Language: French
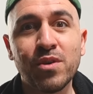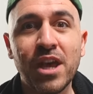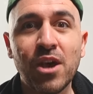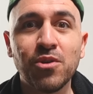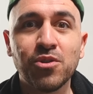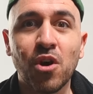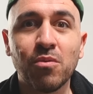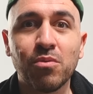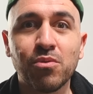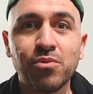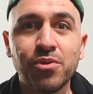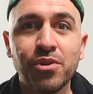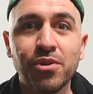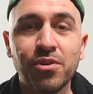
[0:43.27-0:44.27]
il y a une
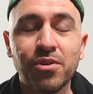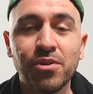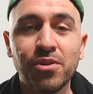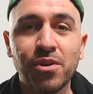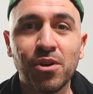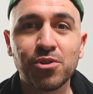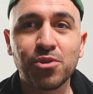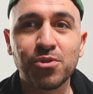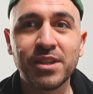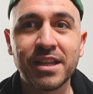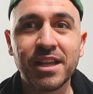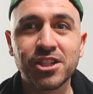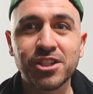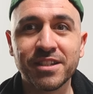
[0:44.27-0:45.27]
embrouille euh, entre
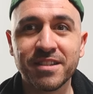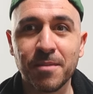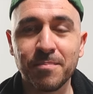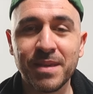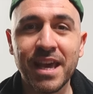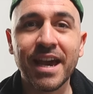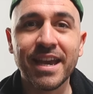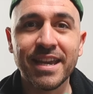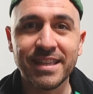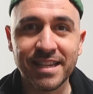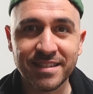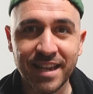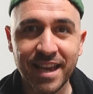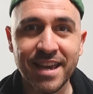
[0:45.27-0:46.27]
Natacha Saint-Pierre et
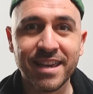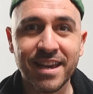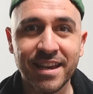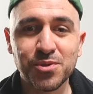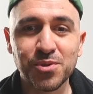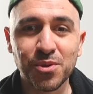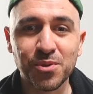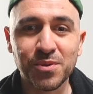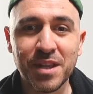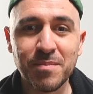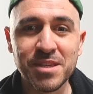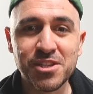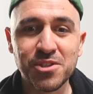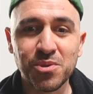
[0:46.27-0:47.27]
Inès Reg sur une
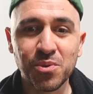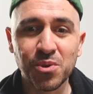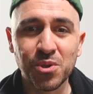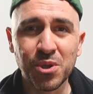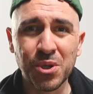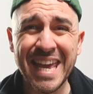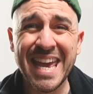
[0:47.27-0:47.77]
émission euh,